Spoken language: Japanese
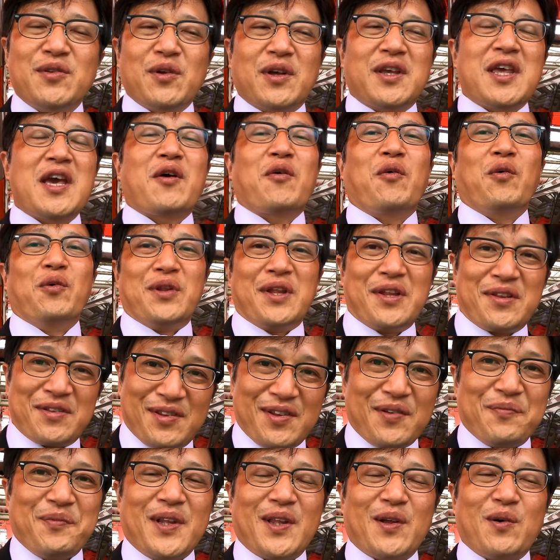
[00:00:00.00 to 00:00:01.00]
あと結構で
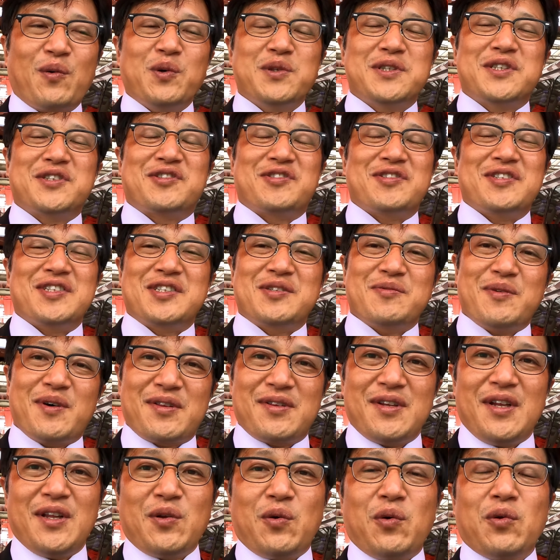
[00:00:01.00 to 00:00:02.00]
すと、また後日にし
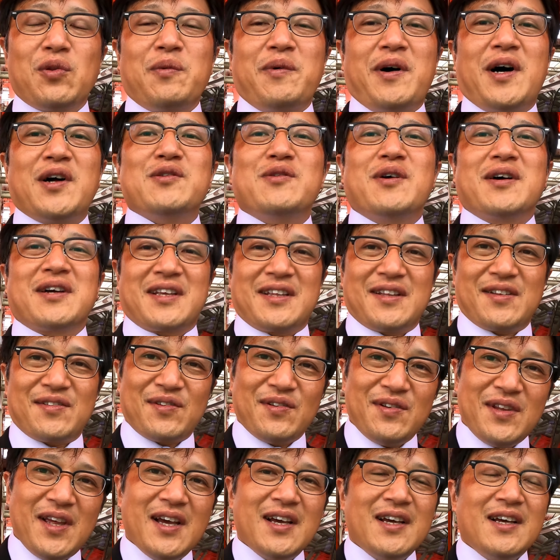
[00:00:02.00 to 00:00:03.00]
ますなんてこともあるわけで
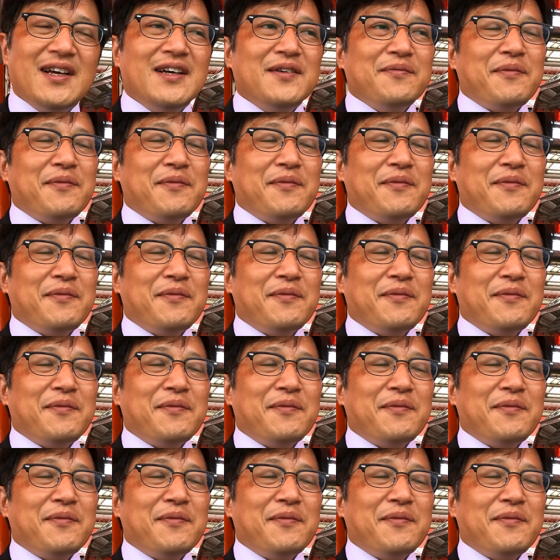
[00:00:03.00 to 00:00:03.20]
すよね。